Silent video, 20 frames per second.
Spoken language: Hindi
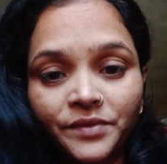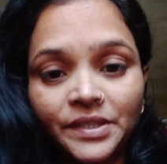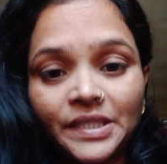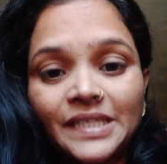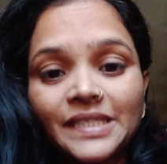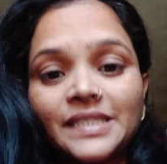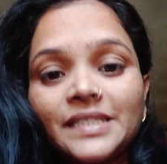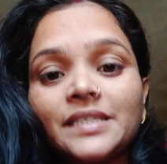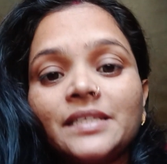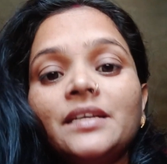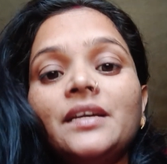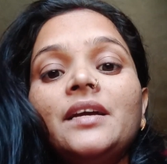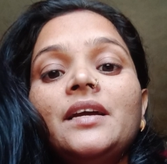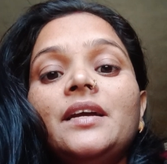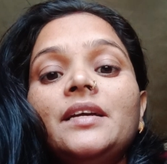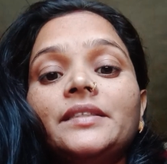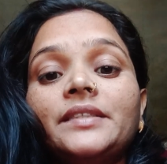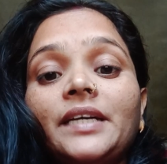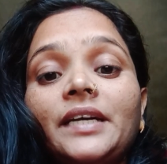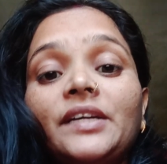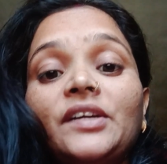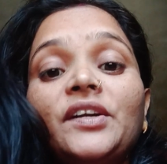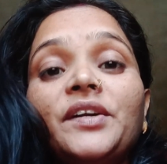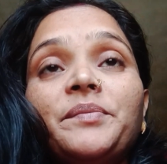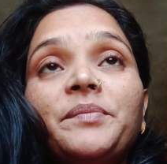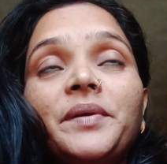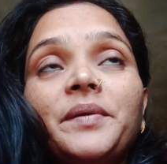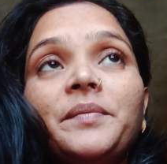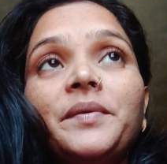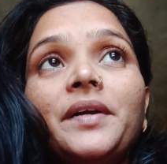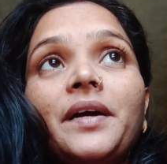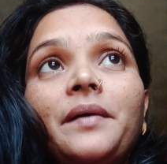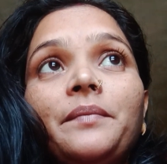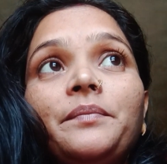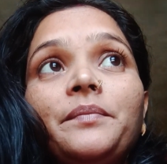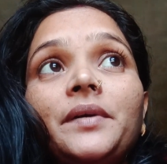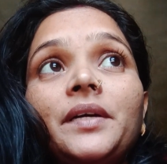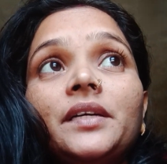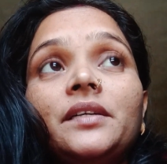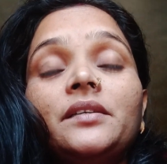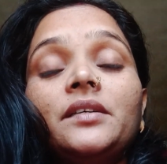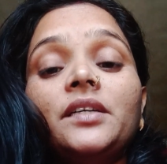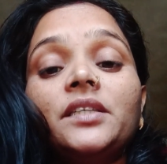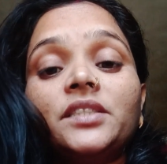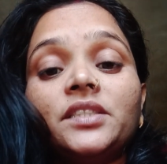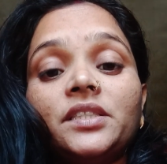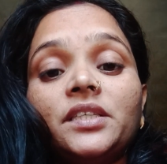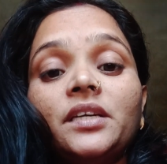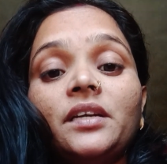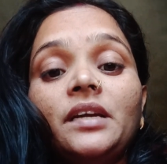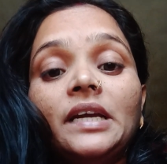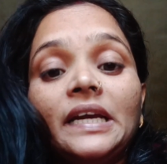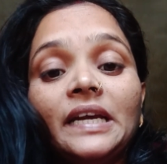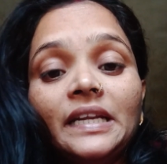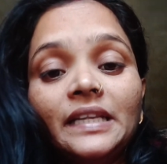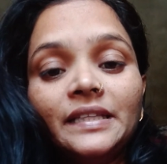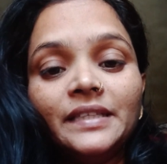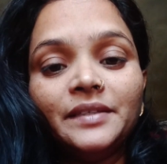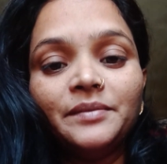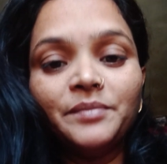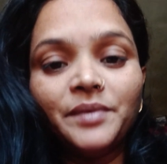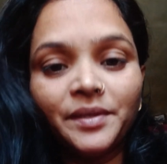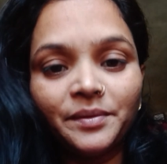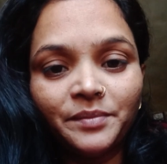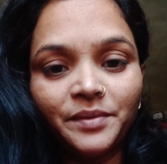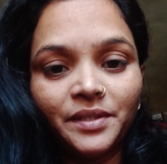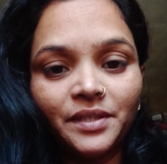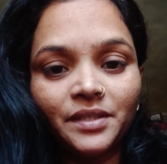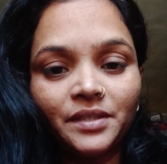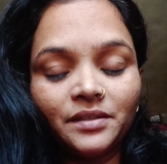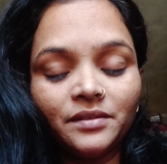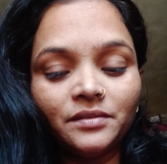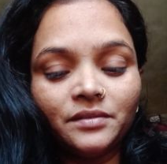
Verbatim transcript: यस थायराइड में भी आप एक अच्छे हेल्दी बेबी